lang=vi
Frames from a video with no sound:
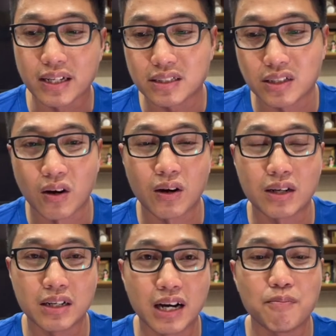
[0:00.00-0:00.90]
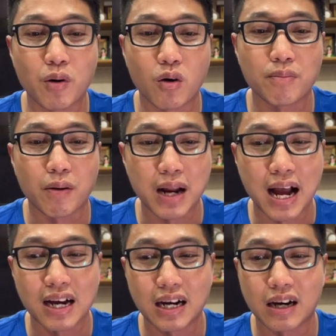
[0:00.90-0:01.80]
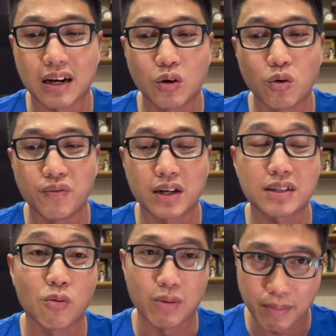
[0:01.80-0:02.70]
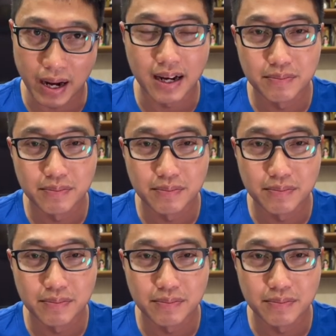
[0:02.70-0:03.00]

cho người hâm mộ bóng đá ở khu vực Đông Nam Á.